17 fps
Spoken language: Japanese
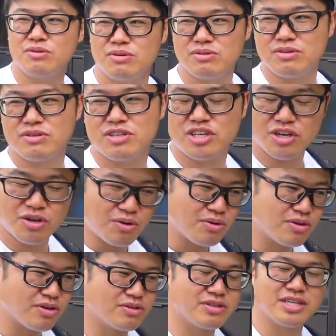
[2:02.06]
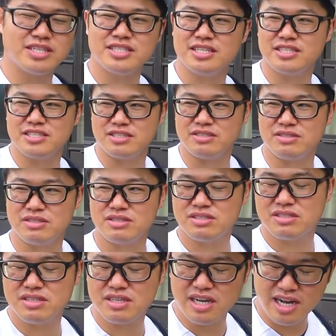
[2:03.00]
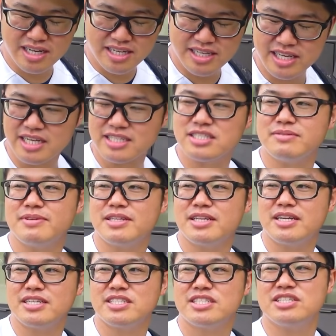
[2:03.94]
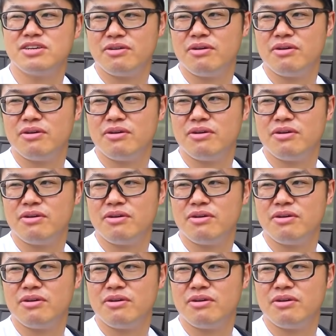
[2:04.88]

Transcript: 高の強力な選手かき集めたらしい